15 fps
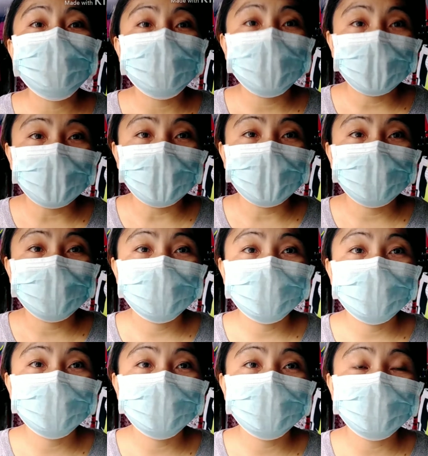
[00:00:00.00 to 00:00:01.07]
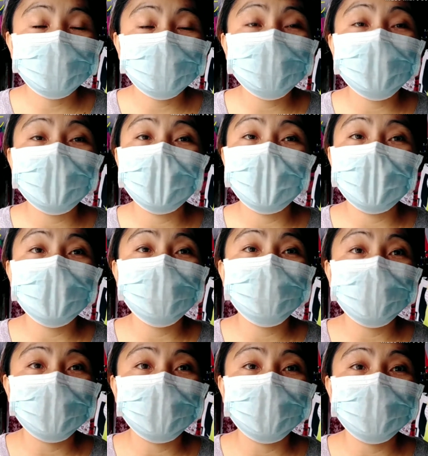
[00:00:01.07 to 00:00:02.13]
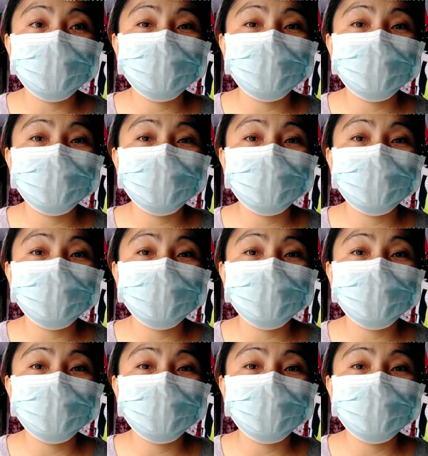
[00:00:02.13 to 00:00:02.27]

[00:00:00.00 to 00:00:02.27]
po. Kunti lang po.